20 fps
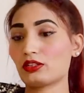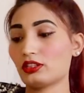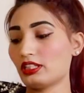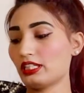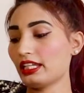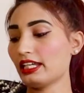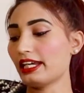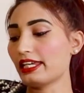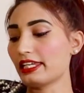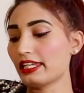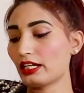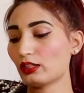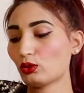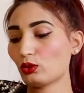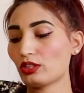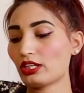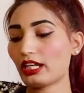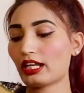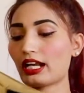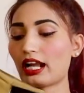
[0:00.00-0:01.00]
दी गई है
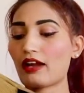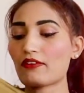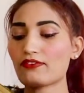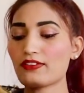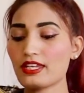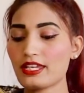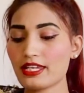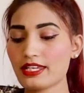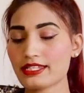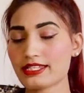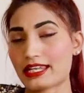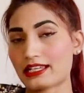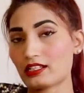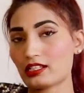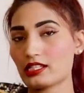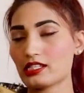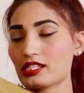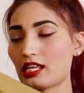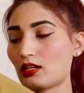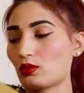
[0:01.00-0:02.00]
तो ये काफ़ी
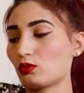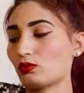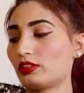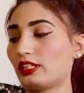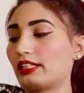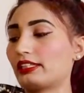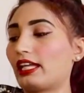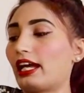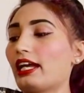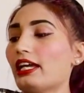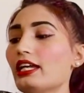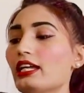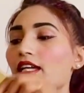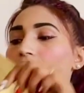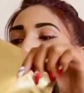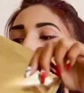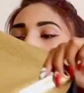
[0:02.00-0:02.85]
सेक्सी सा लुक देता है